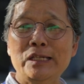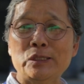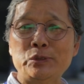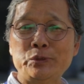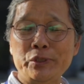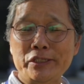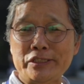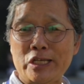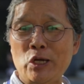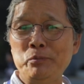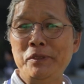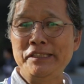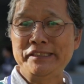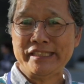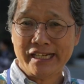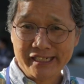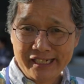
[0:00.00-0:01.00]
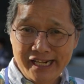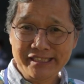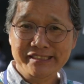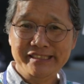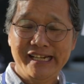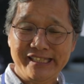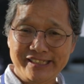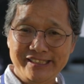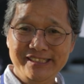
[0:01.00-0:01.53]
그중에서 한국말
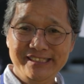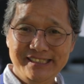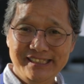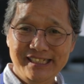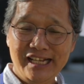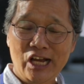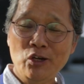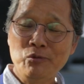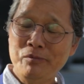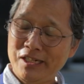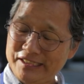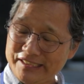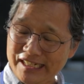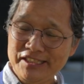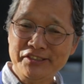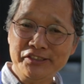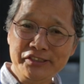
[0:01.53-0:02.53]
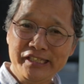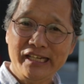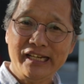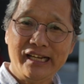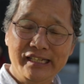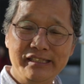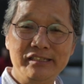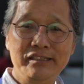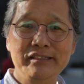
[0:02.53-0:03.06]
잘하는 애들, 한국말을 잘 쓰는
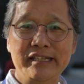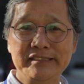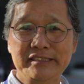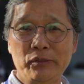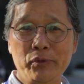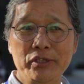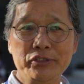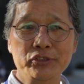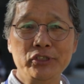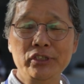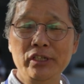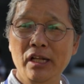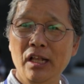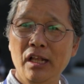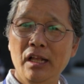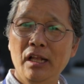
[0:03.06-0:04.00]
아이들을 대상으로 해서